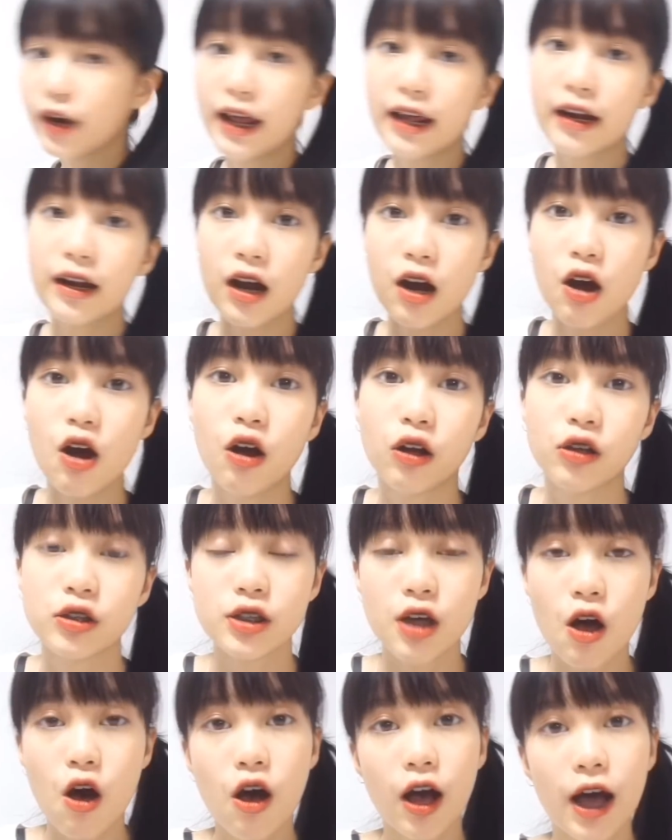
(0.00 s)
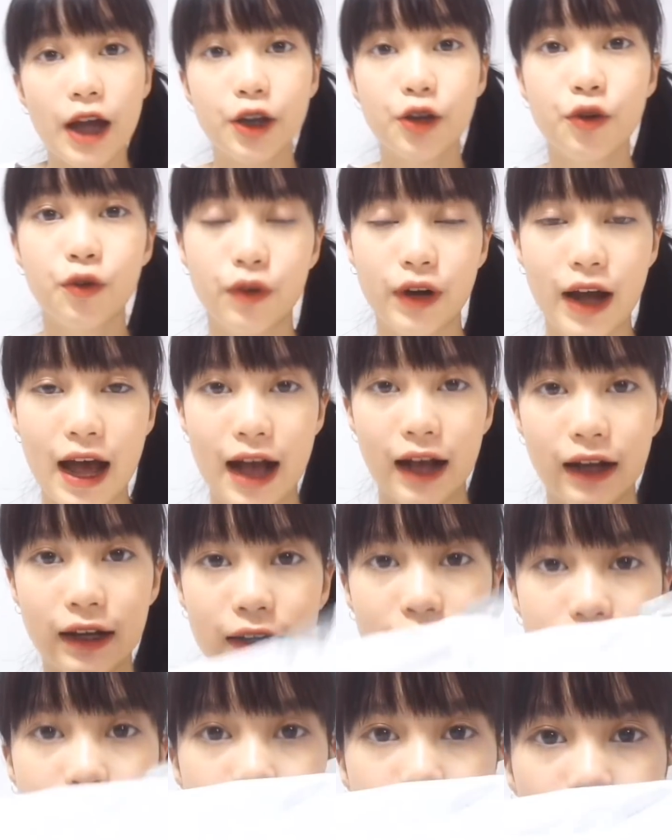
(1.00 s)
ในเรื่องของซองกันอยู่นะคะ ก็
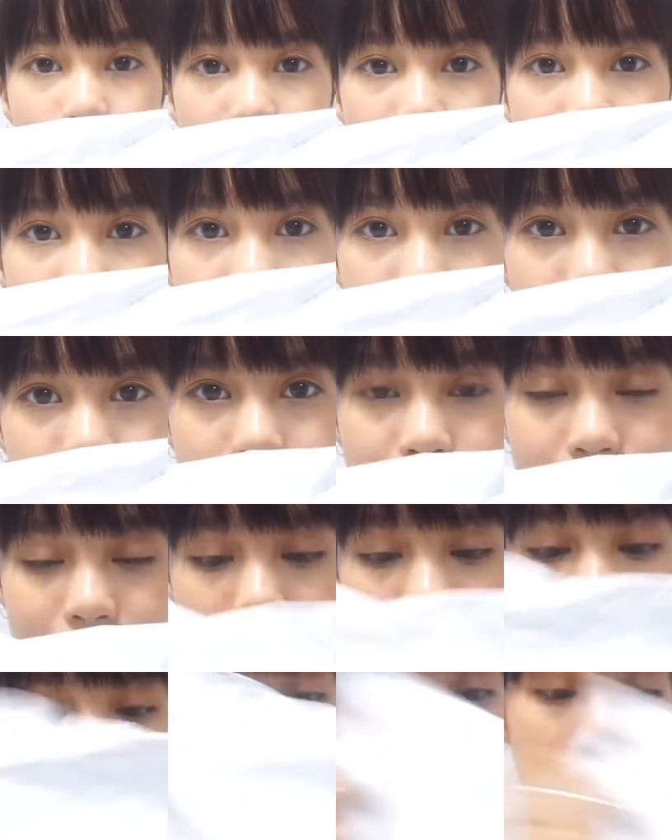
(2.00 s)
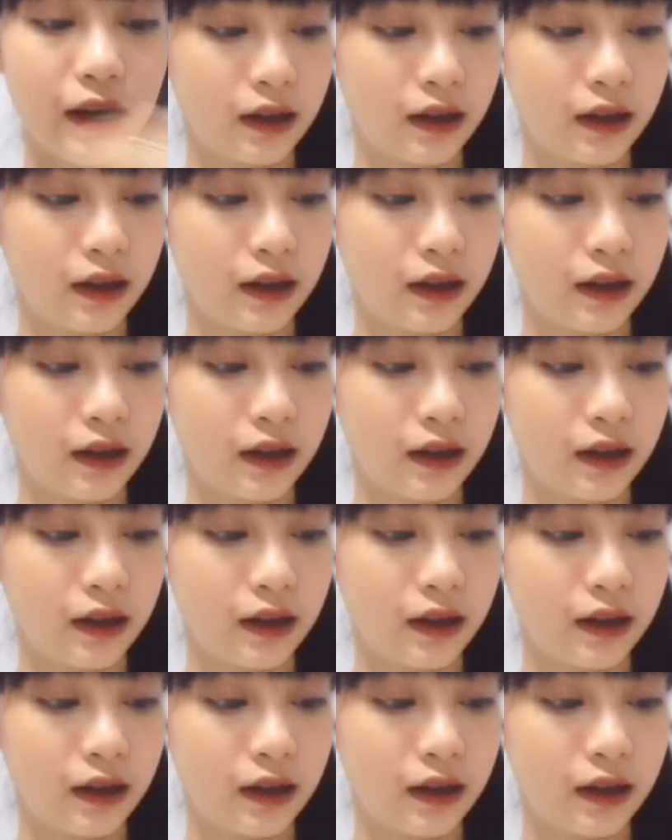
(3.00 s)
คือตัวนี้ นี่นะ